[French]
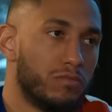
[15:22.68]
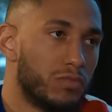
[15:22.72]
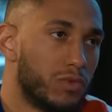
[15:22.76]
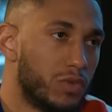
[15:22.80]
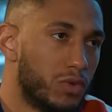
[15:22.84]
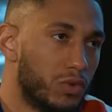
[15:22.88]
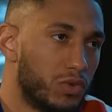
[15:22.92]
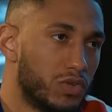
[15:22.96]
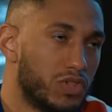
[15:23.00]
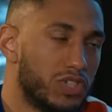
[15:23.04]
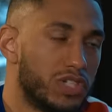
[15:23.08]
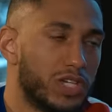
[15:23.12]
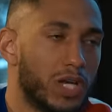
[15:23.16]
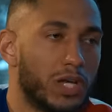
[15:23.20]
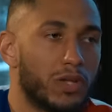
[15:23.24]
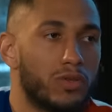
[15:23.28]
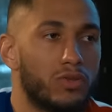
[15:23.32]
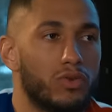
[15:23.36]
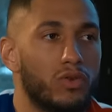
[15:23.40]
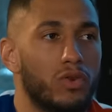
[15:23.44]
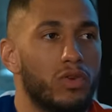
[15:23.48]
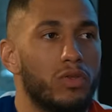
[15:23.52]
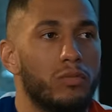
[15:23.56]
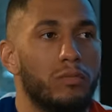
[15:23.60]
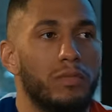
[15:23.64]
Donc j'y
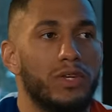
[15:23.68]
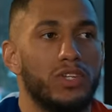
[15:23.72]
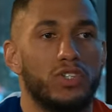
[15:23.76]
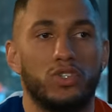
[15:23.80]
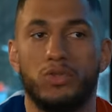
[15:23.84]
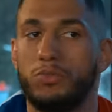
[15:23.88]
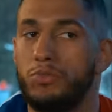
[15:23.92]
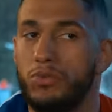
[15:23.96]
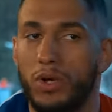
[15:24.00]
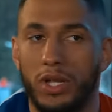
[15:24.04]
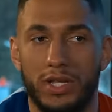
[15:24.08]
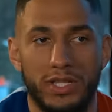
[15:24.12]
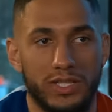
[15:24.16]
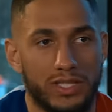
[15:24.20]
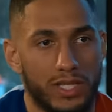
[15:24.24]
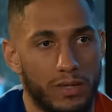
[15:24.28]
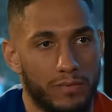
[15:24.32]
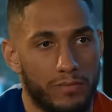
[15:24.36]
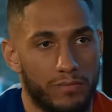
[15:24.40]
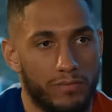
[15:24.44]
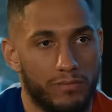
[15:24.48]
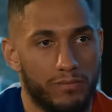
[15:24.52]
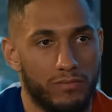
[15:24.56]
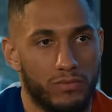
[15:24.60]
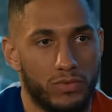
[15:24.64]
retourne, mais je suis plus à
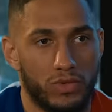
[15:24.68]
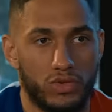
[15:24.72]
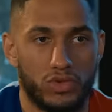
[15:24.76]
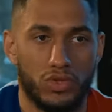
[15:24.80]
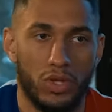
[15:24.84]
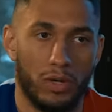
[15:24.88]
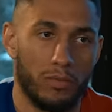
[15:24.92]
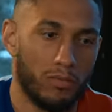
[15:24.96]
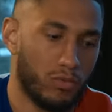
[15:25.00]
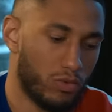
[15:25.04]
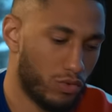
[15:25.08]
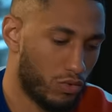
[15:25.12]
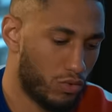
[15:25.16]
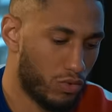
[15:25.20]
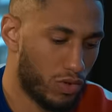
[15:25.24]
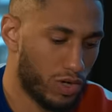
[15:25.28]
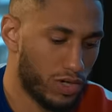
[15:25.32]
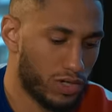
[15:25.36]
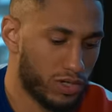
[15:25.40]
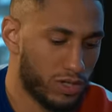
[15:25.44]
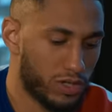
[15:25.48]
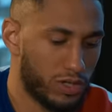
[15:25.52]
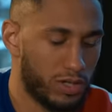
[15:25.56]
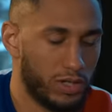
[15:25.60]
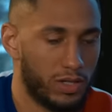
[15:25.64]
l'INSEP. Je suis dans mon
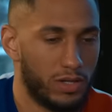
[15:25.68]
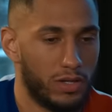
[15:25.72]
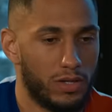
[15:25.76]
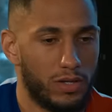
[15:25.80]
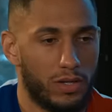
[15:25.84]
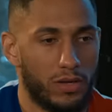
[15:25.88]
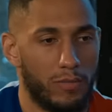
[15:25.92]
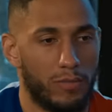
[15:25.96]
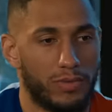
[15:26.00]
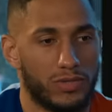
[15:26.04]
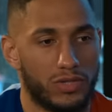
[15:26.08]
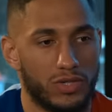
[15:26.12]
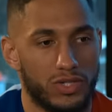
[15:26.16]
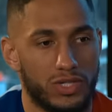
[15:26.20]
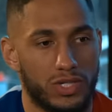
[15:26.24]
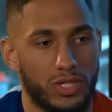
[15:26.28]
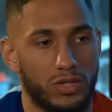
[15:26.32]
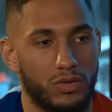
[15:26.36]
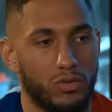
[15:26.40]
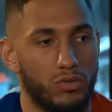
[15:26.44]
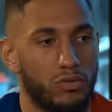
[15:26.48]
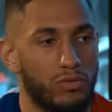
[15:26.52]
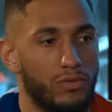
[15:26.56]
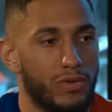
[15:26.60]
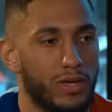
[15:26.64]
coin et, euh, parce que j'ai
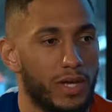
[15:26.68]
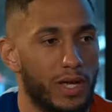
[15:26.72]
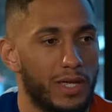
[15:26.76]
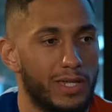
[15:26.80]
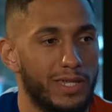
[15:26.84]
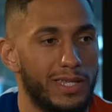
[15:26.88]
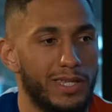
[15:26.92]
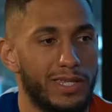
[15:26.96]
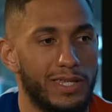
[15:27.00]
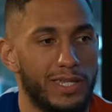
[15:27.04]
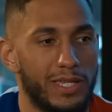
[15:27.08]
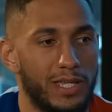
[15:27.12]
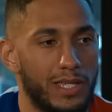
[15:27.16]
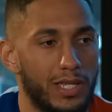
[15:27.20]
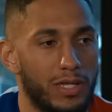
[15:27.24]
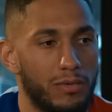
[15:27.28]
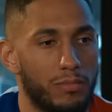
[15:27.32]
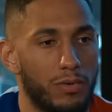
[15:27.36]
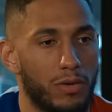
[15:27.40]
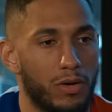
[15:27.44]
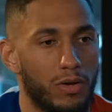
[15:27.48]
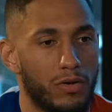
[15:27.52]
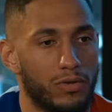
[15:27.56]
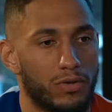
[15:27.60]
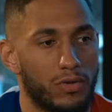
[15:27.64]
trouvé un
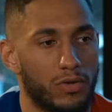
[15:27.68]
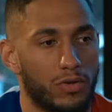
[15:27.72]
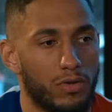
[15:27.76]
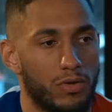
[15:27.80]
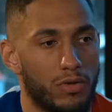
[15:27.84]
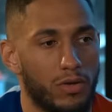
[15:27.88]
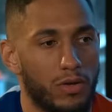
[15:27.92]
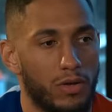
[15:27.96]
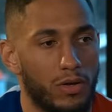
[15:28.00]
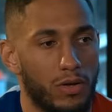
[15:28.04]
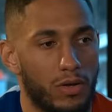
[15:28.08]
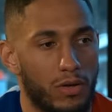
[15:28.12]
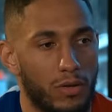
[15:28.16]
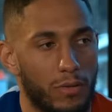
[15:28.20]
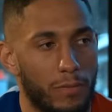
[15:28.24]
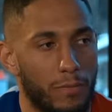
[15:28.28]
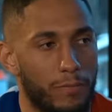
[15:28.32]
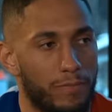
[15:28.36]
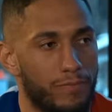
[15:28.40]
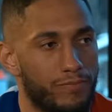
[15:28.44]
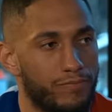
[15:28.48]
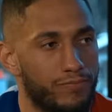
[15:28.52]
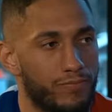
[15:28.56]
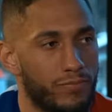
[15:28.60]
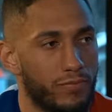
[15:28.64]
équilibre entre. Euh,
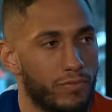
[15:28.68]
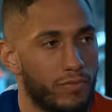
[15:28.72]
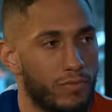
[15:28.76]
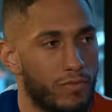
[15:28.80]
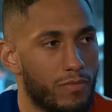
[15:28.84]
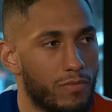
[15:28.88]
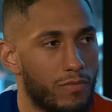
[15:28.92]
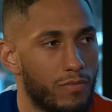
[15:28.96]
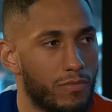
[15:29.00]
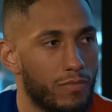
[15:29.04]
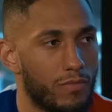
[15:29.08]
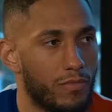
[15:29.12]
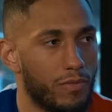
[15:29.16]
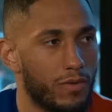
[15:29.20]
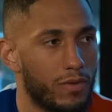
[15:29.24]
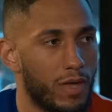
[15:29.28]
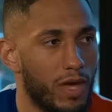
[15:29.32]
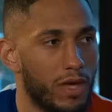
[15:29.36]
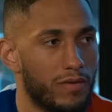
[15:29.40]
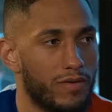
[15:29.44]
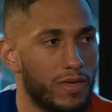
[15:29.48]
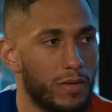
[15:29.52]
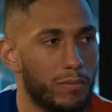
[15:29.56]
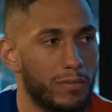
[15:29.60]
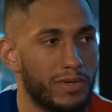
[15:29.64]

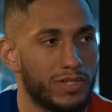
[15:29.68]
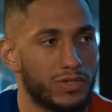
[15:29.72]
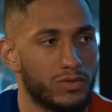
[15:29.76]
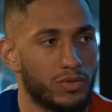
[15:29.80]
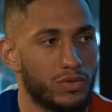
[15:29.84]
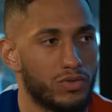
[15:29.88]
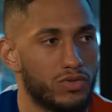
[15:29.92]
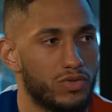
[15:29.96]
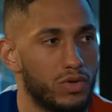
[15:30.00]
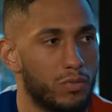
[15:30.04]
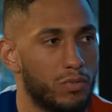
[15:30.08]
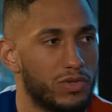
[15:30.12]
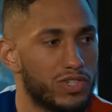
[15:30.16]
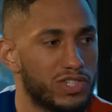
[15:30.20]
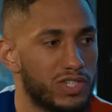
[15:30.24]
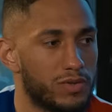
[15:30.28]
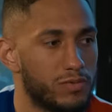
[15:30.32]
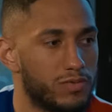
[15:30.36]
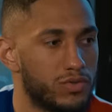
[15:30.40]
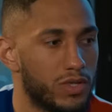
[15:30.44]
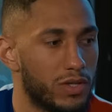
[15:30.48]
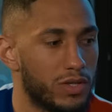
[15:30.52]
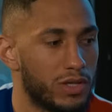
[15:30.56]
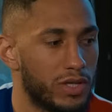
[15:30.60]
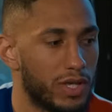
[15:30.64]
avec ma structure, moi j'ai
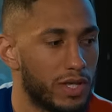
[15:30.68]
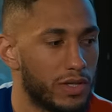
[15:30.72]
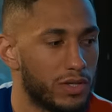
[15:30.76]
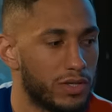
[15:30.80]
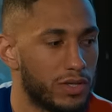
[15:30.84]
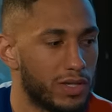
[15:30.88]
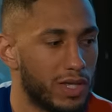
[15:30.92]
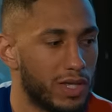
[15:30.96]
besoin d'un